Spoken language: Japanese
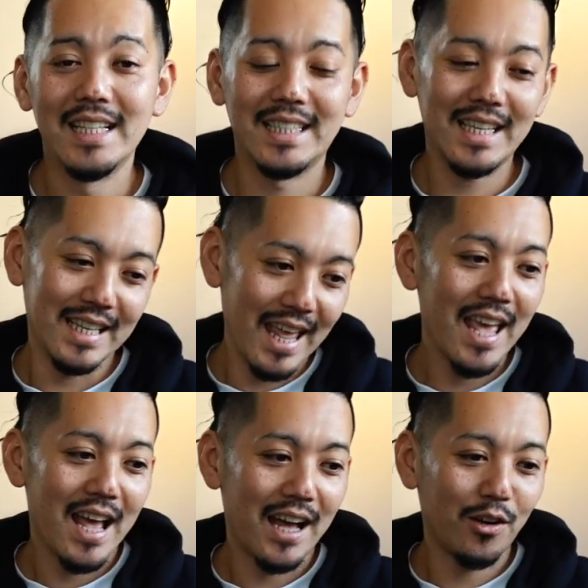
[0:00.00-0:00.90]
ぜひ
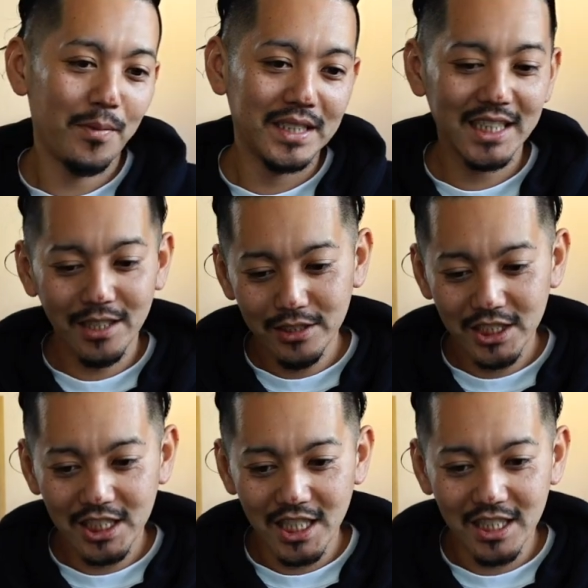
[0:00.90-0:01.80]
ね、あの、まあ、違う
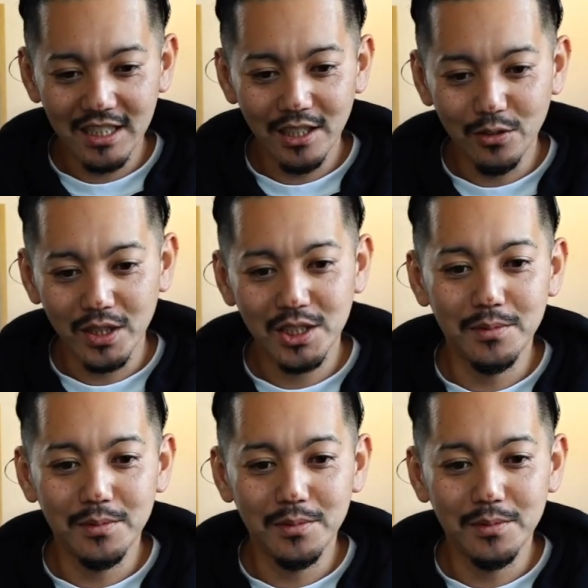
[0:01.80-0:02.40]
地域行ったりとかし